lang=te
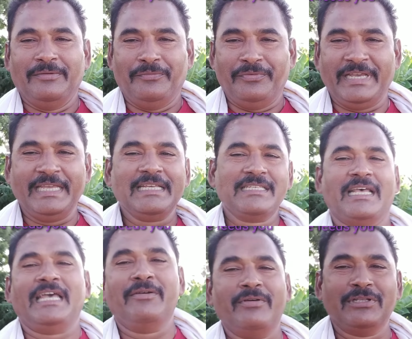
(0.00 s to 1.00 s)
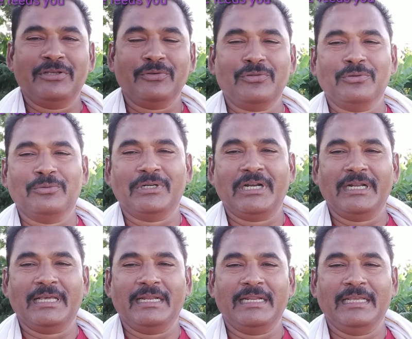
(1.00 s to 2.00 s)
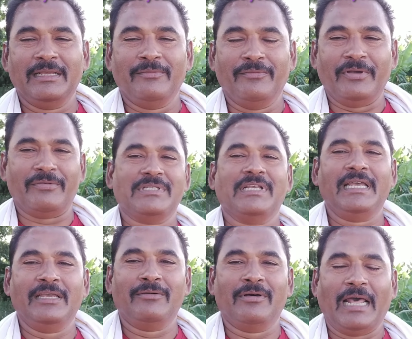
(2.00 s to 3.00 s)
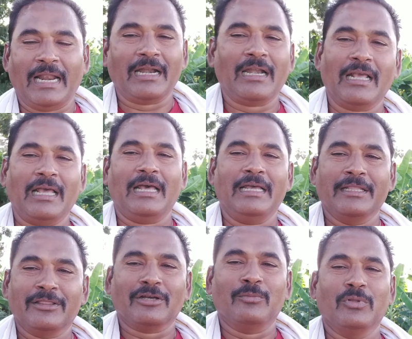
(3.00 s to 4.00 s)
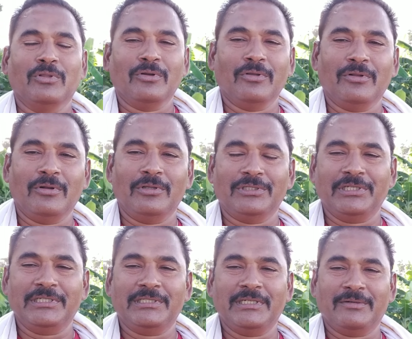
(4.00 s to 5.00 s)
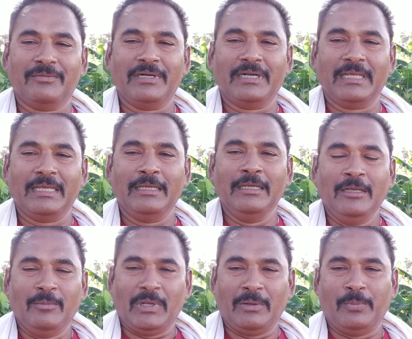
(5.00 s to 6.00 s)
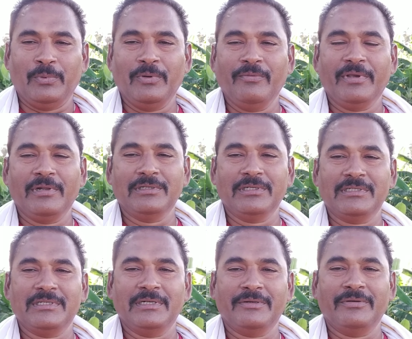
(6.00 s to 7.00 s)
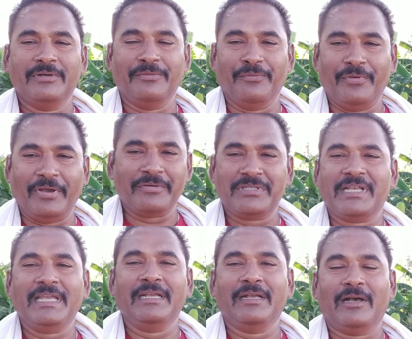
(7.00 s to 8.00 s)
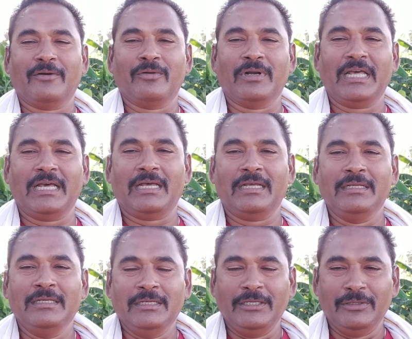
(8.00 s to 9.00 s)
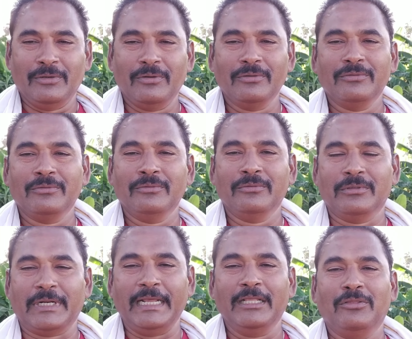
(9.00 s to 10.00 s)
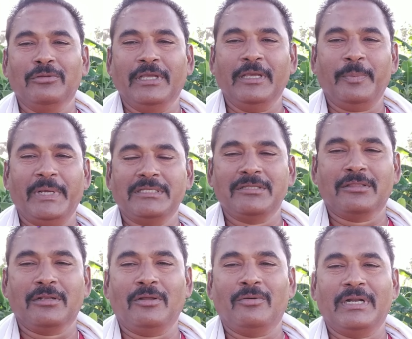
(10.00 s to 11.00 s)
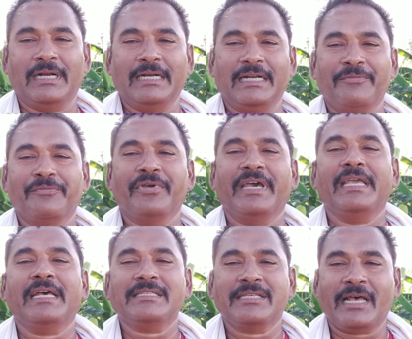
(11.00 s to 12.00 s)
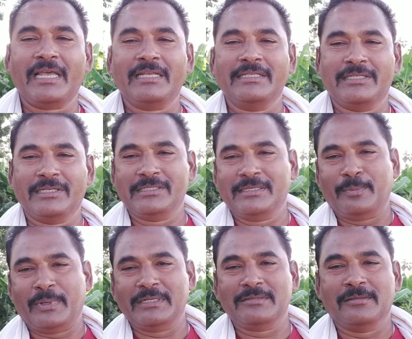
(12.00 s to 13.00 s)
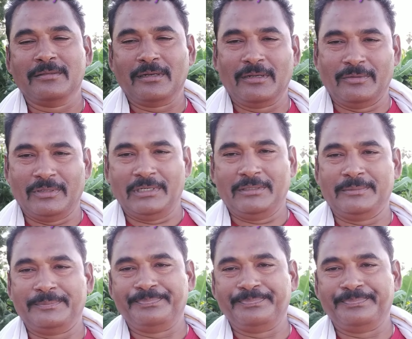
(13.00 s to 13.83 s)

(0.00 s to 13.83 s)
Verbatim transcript: వ్యయసాయమే చేస్తూ ఉంటాడు కానీ వ్యవసాయం అన్నట్లుగా ఇంతకు ముందు రోజుల్లో చేసేటువంటి మన పూర్వీకులు చేసినటువంటి వ్యవసాయం కాకుండా ఈరోజు రైతు ఏ పరిస్థితుల్లో ఉన్నాడంటే వ్యవసాయం చేసే పరిస్థితుల్లో ఉన్నాడు